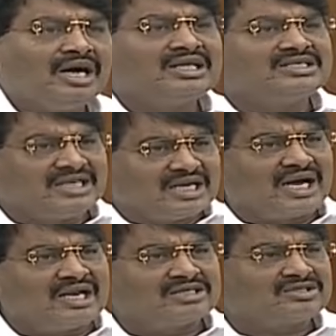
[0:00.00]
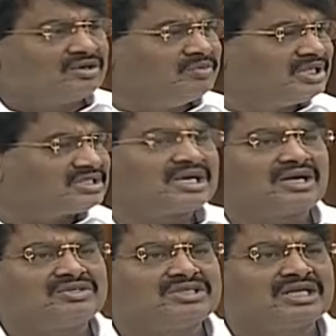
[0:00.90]
అదే శ్రీకాళహస్తిలో మినిస్టర్
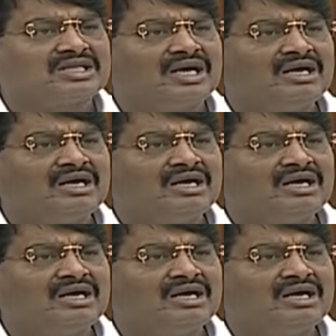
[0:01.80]
గారు వచ్చినంత